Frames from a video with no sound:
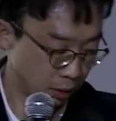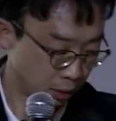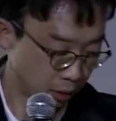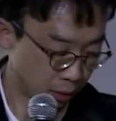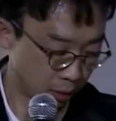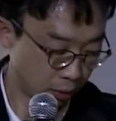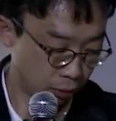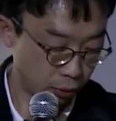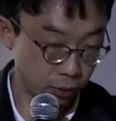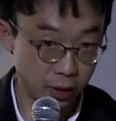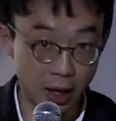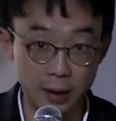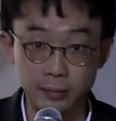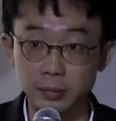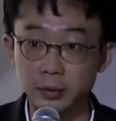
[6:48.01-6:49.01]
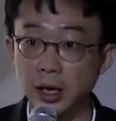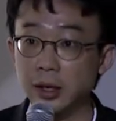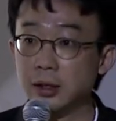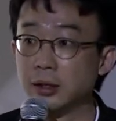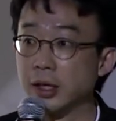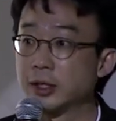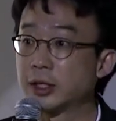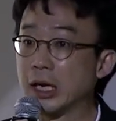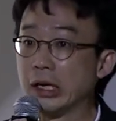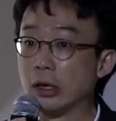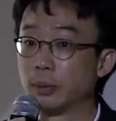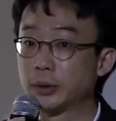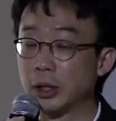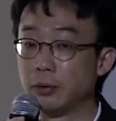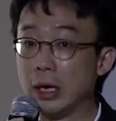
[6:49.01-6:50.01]
그, 그 다음 다른 SI
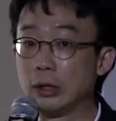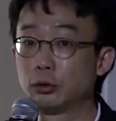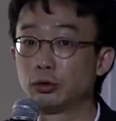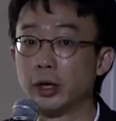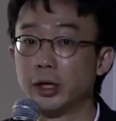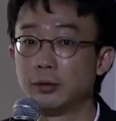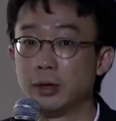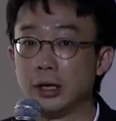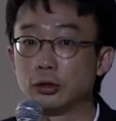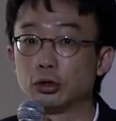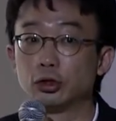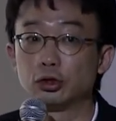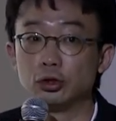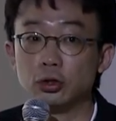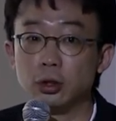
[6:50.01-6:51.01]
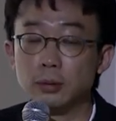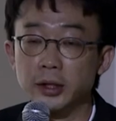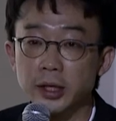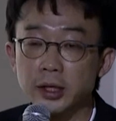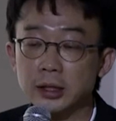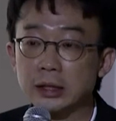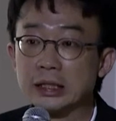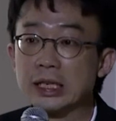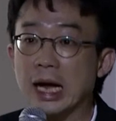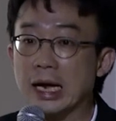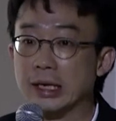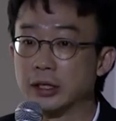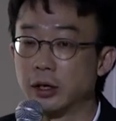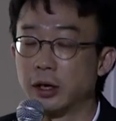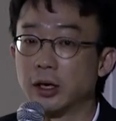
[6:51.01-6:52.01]
업체 외주에 외주를 주는 것보다는 그
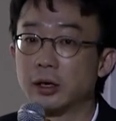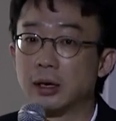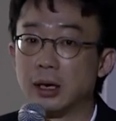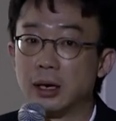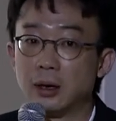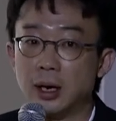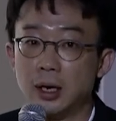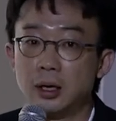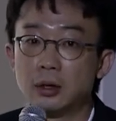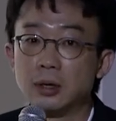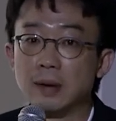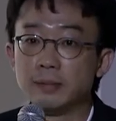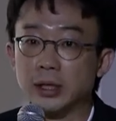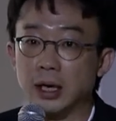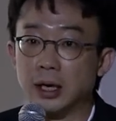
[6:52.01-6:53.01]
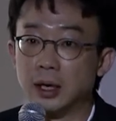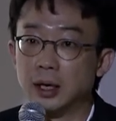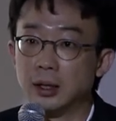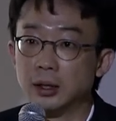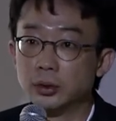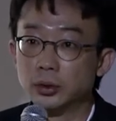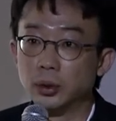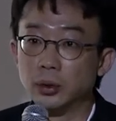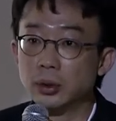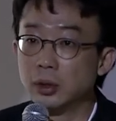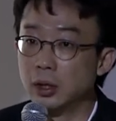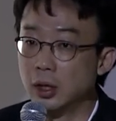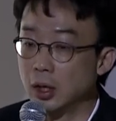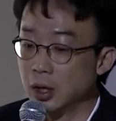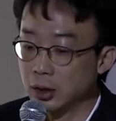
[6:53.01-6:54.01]
안에서 해결을 하려고 합니다. 주로
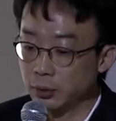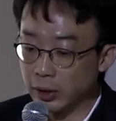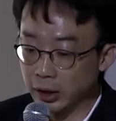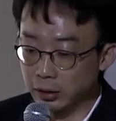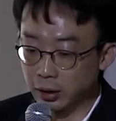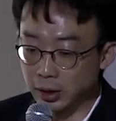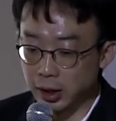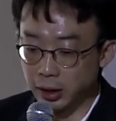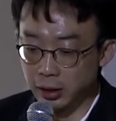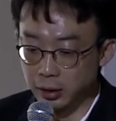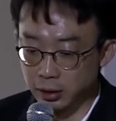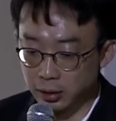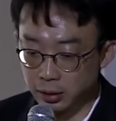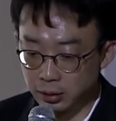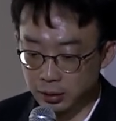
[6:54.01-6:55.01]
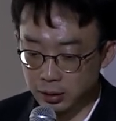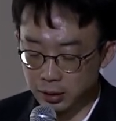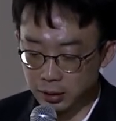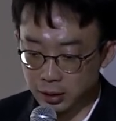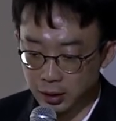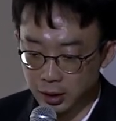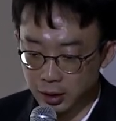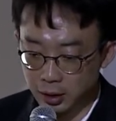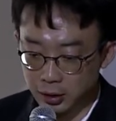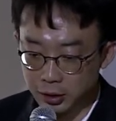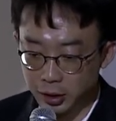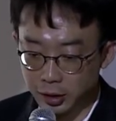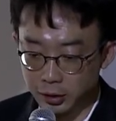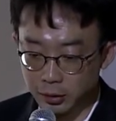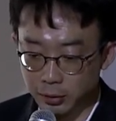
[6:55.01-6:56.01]
그왜 그럴까요? 그래서
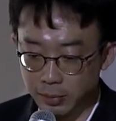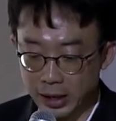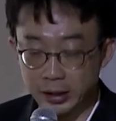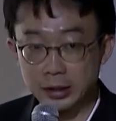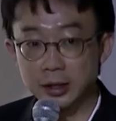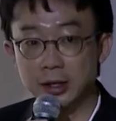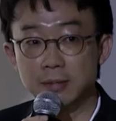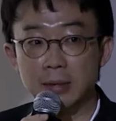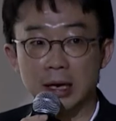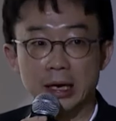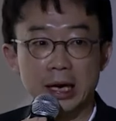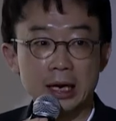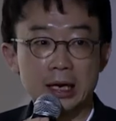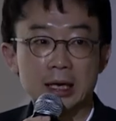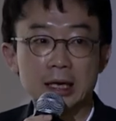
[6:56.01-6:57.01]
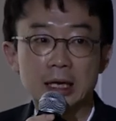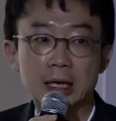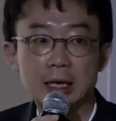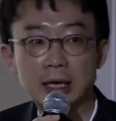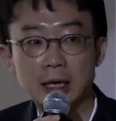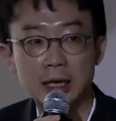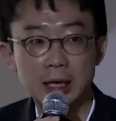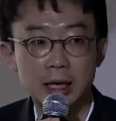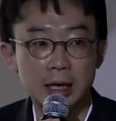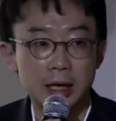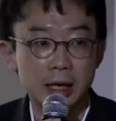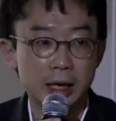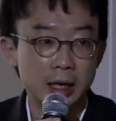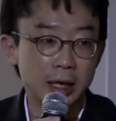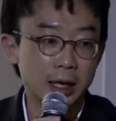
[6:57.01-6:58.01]
이제 많이 쓰는 말 핵,
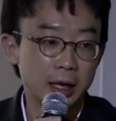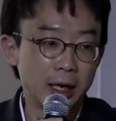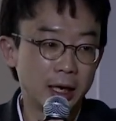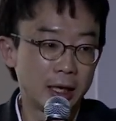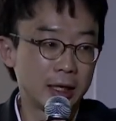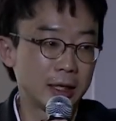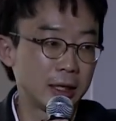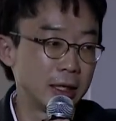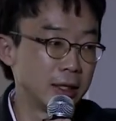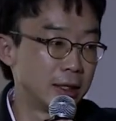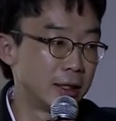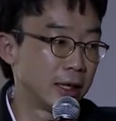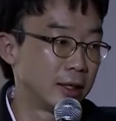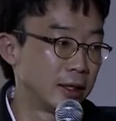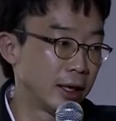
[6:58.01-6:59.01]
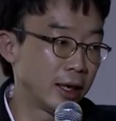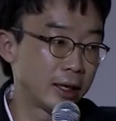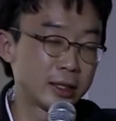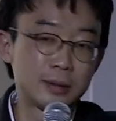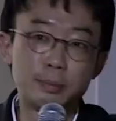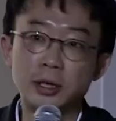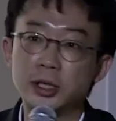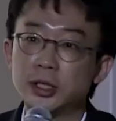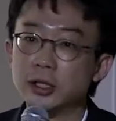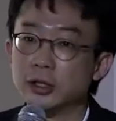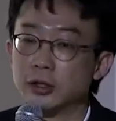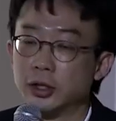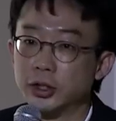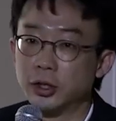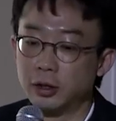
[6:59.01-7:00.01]
해킹을 하는 핵 스피릿이
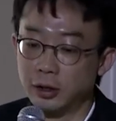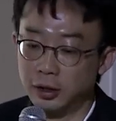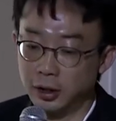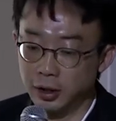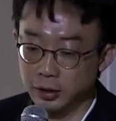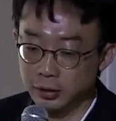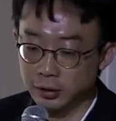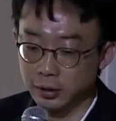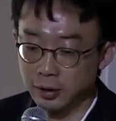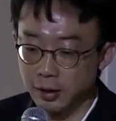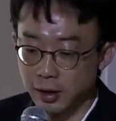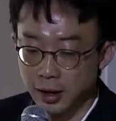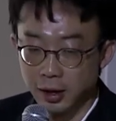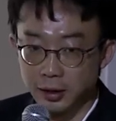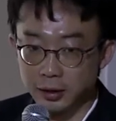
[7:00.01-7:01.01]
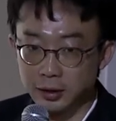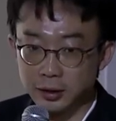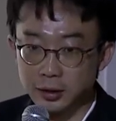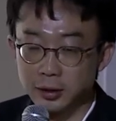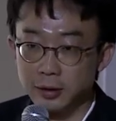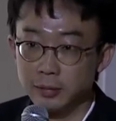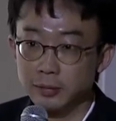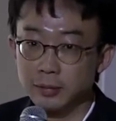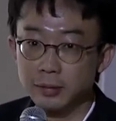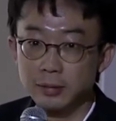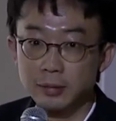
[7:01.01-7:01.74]
있는 거죠. 그래서 그